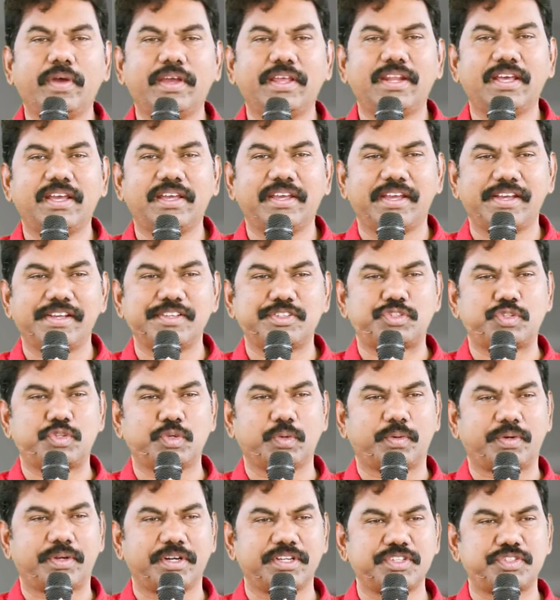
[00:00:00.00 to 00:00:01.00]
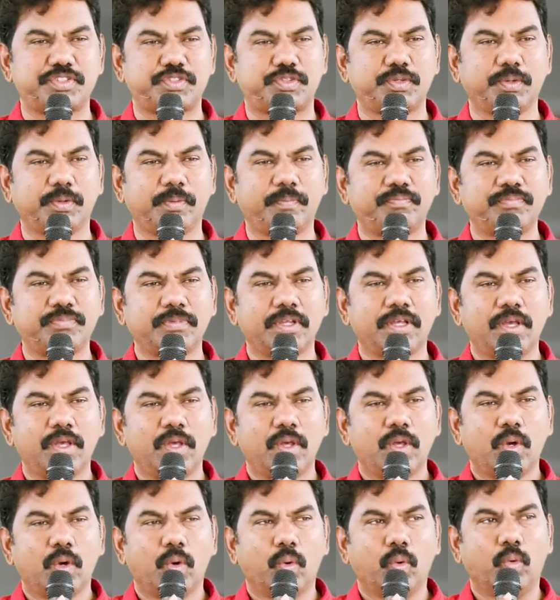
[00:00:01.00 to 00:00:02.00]
అయిన క్రీస్తు
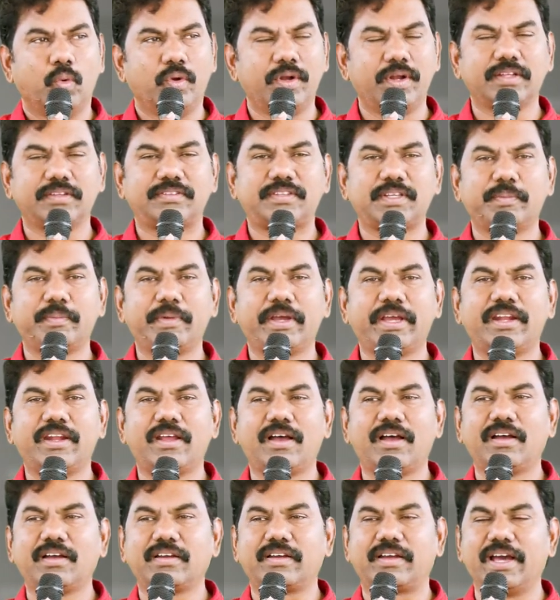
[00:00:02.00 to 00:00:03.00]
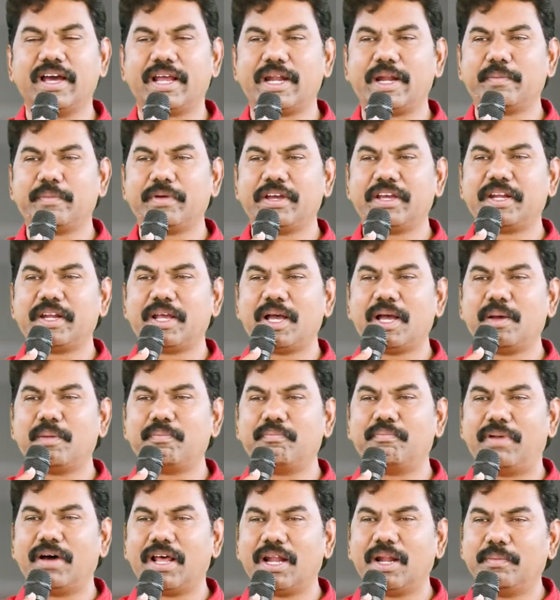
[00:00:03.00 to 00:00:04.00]
ఉన్నతమైన ఘనమైన
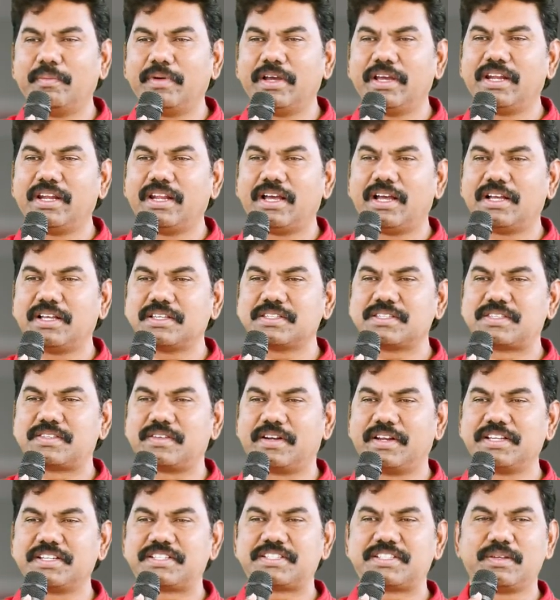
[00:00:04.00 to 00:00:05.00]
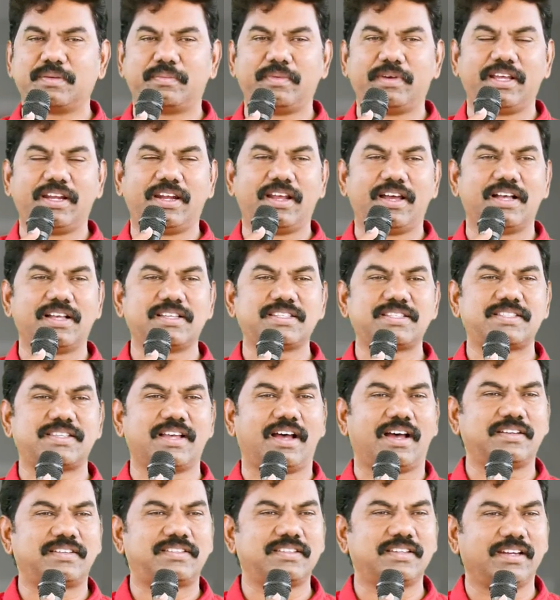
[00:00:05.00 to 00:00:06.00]
బలమైన శ్రేష్టమైన
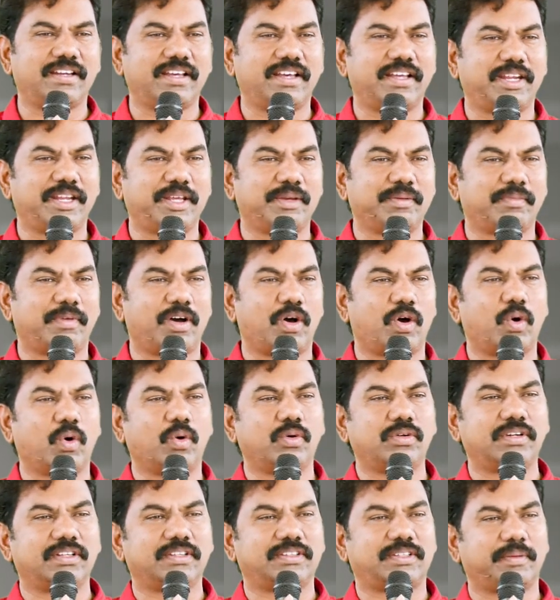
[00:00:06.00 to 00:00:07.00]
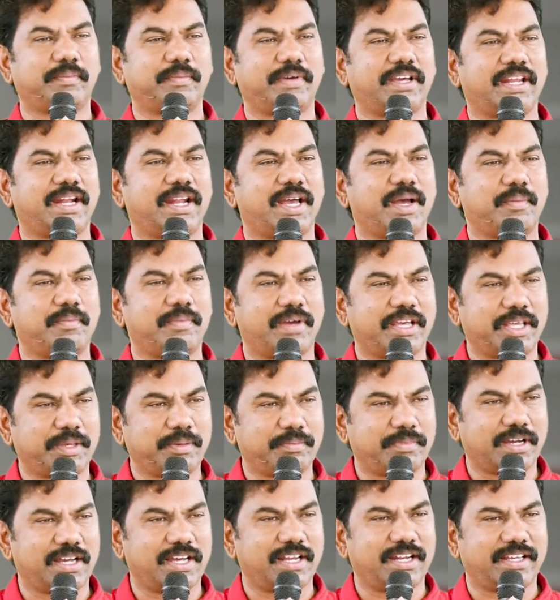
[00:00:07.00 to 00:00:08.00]
సాటి లేని మహోన్నతమైన
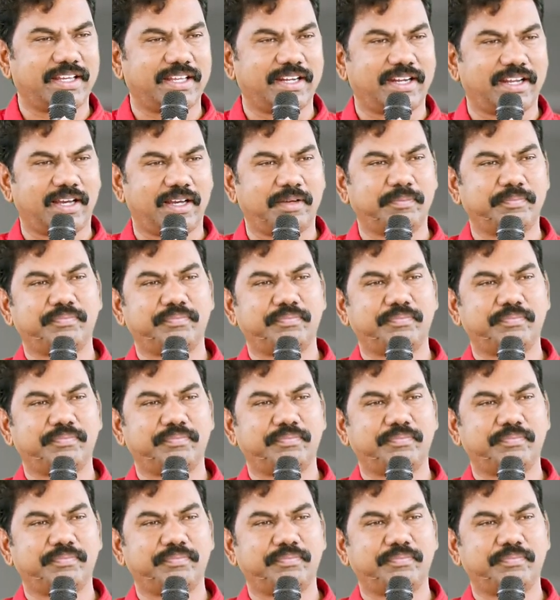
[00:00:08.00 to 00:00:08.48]
మహిమ కలిగిన